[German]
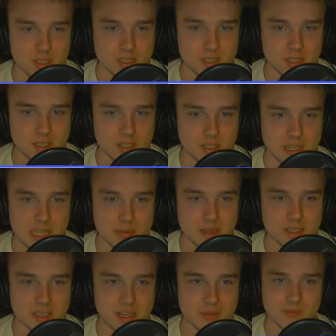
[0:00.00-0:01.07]
hier
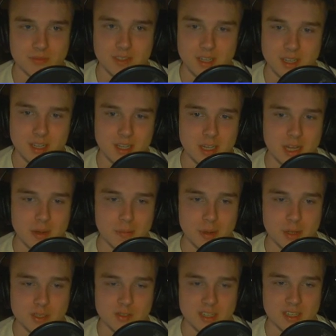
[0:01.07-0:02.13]
nehmen. Ja,
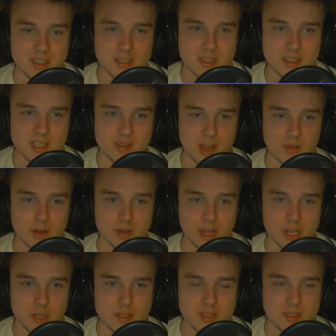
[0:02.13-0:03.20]
bei uns waren halt zwei von
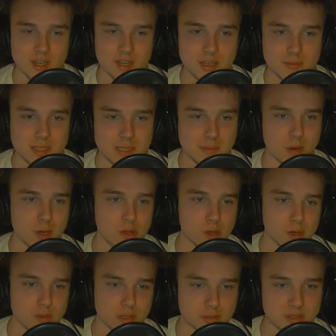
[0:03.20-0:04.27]
drei Schüssen drin, bei St. Pauli
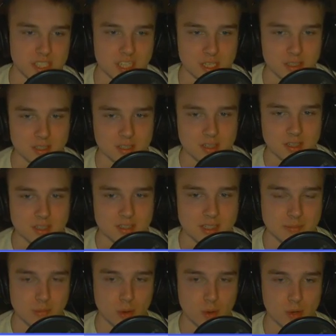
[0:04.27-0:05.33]
0 von 4.
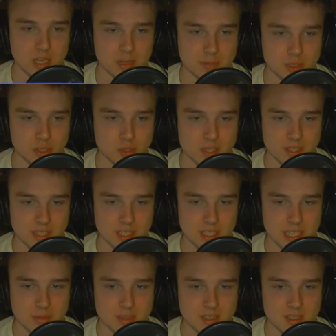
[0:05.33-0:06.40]
St. Pauli hat mehr Schüsse
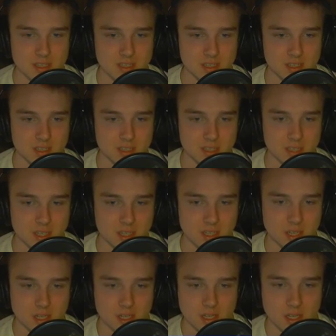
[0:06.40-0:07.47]
gehabt,
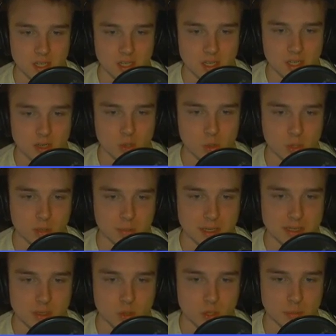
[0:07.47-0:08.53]
höhere,
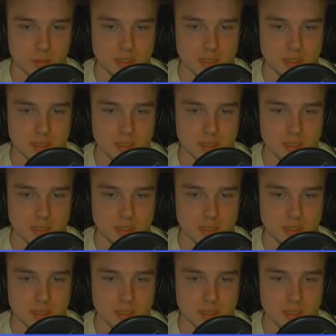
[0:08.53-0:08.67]
Pass, höhere